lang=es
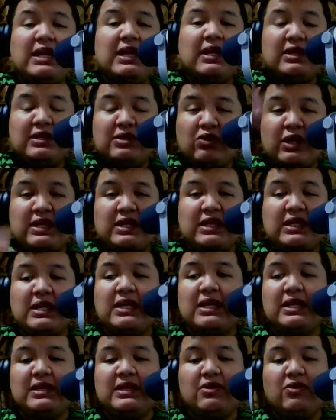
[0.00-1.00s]
lo, que,
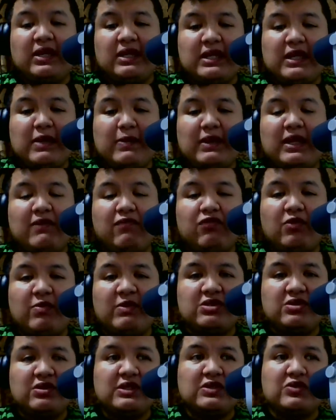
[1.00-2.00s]
lo que daba la
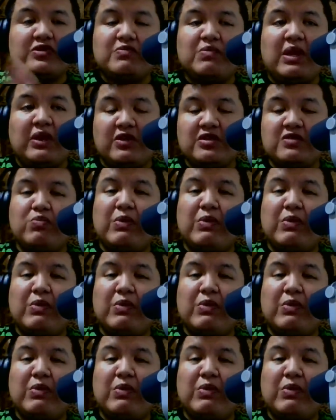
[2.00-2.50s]
información de esos medios.